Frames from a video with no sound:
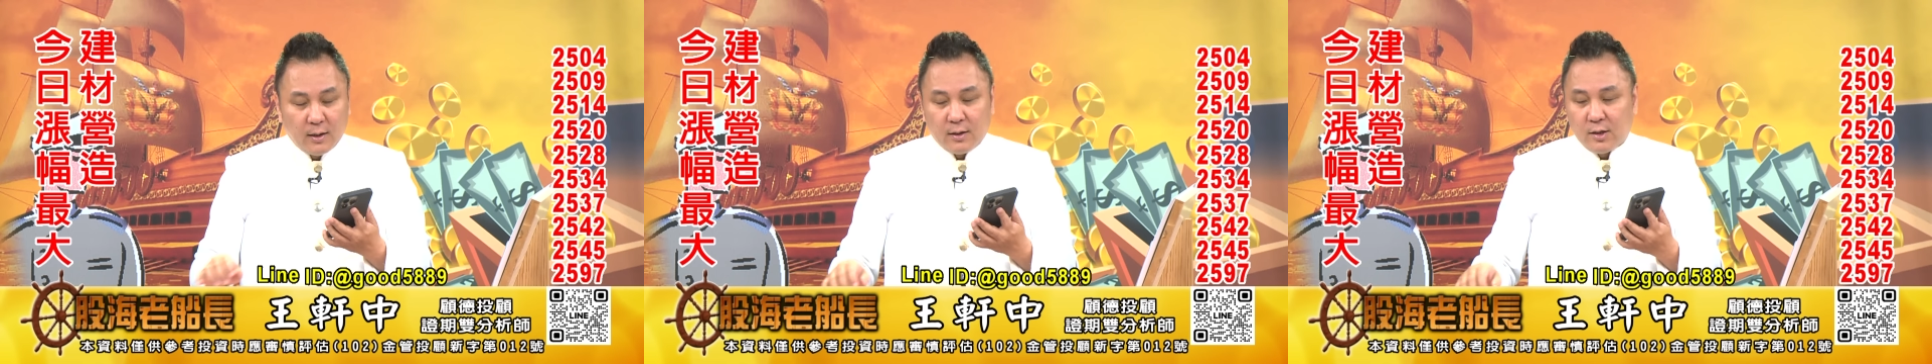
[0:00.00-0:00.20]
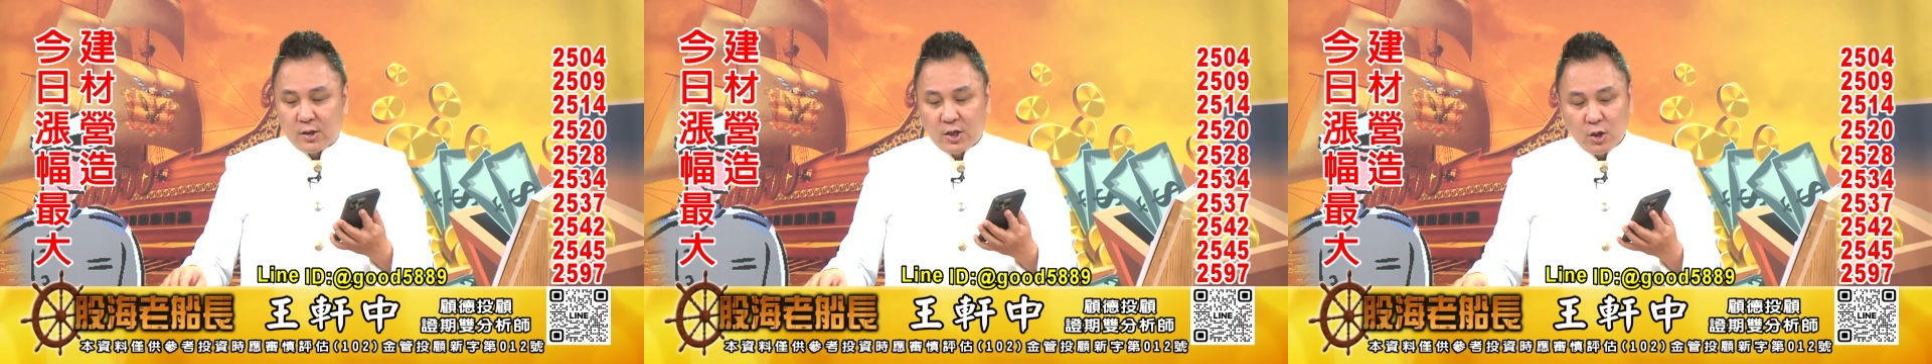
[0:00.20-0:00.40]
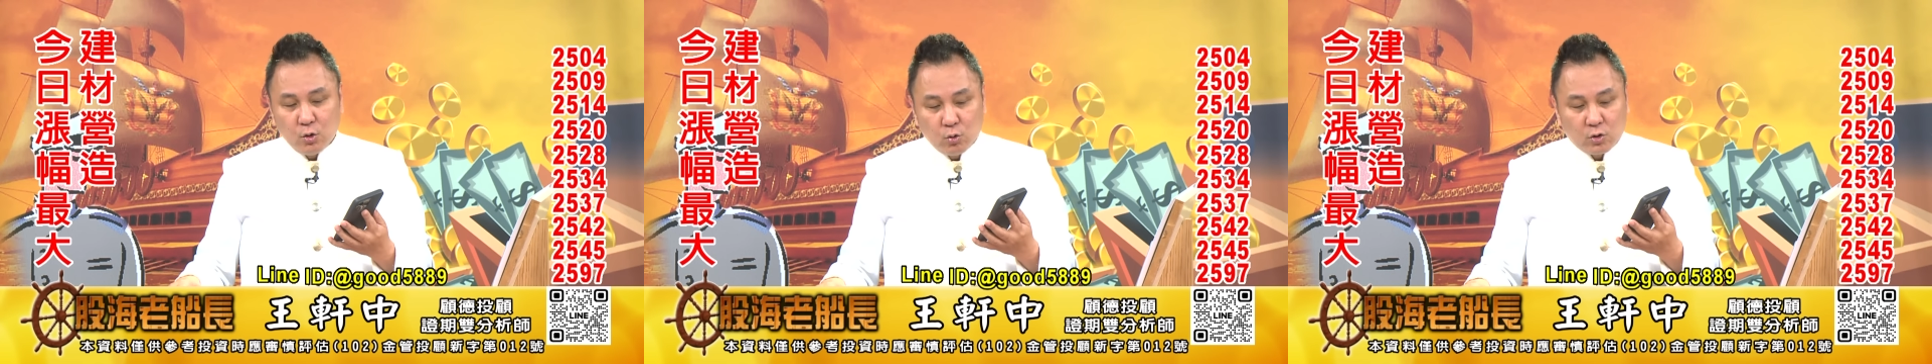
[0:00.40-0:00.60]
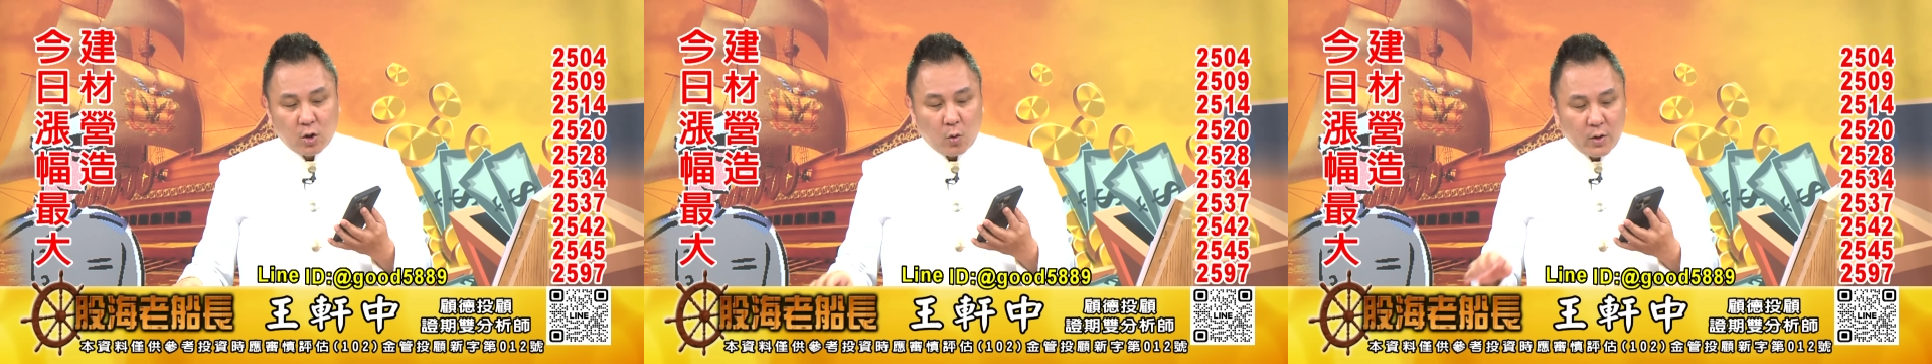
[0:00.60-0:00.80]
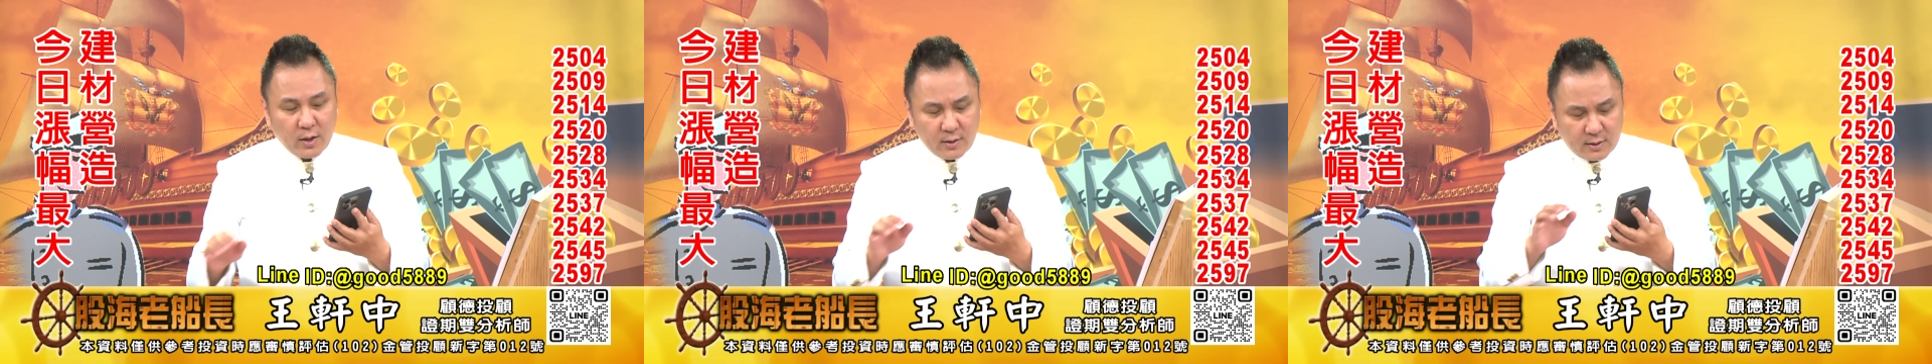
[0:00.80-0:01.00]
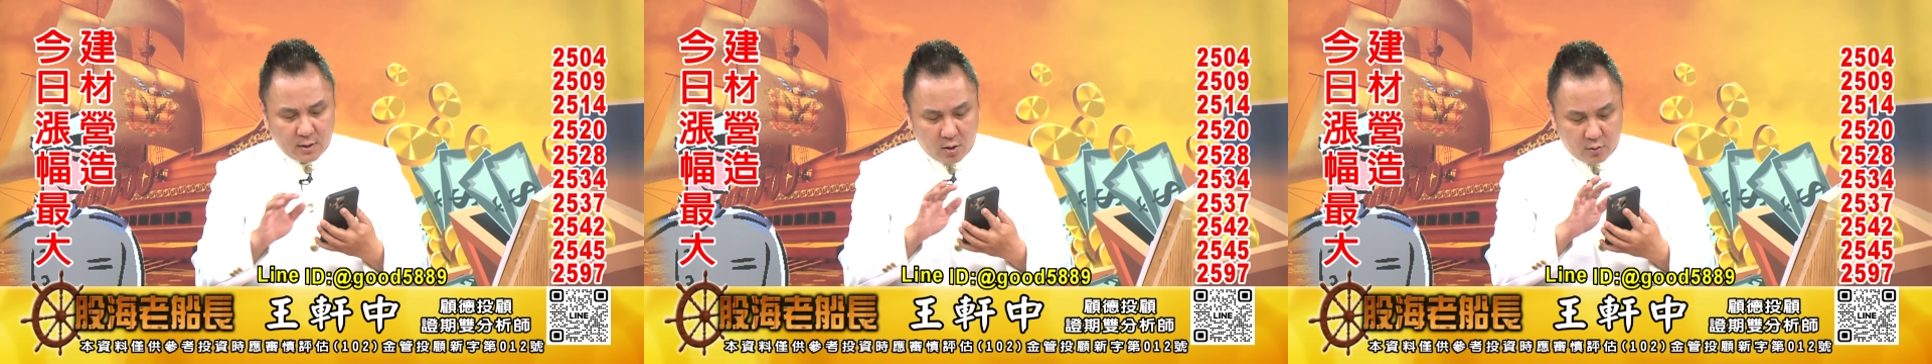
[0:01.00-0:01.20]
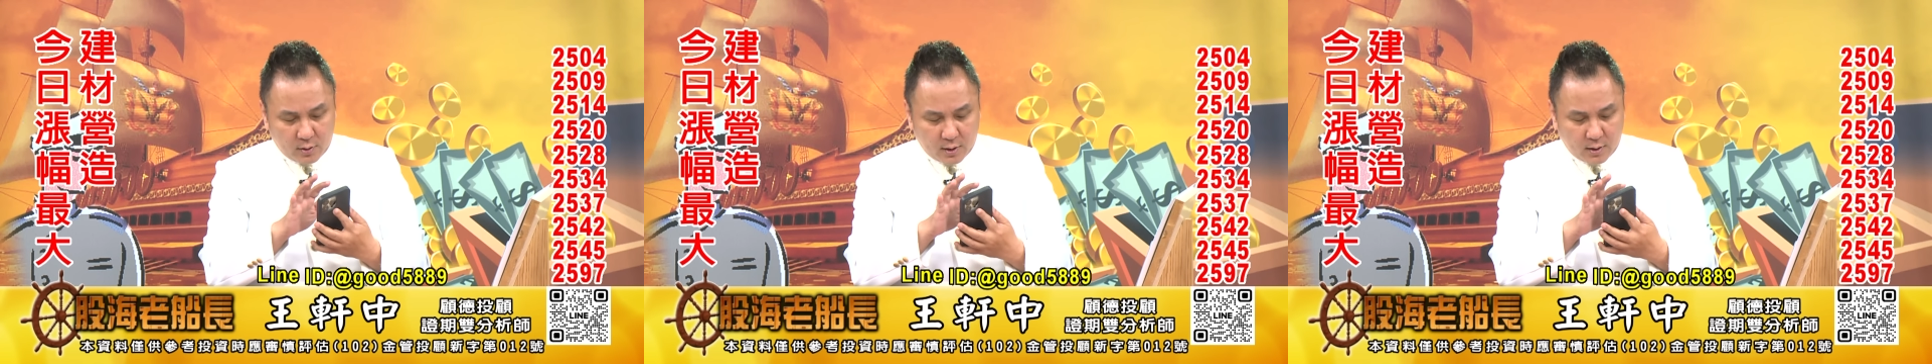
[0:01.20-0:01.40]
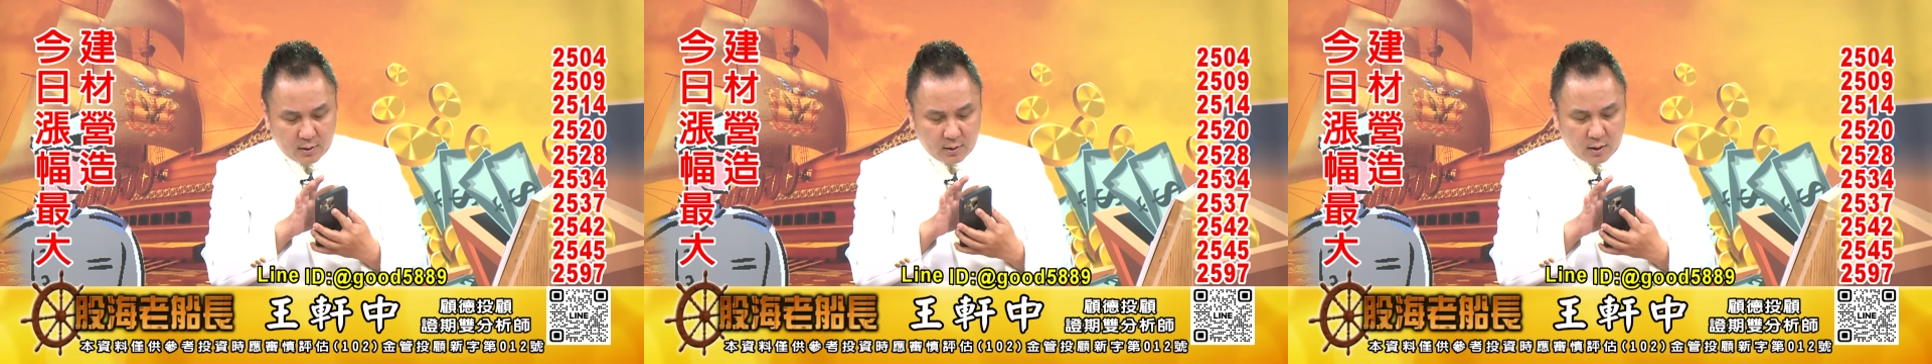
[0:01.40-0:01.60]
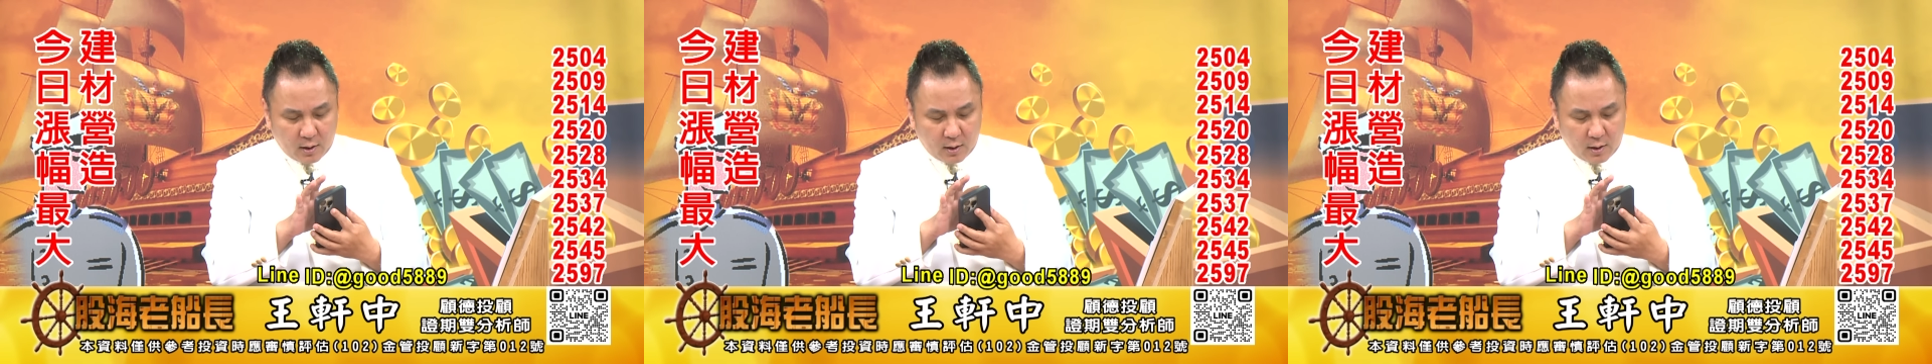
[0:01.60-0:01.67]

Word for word: 你进入抖音之后呢，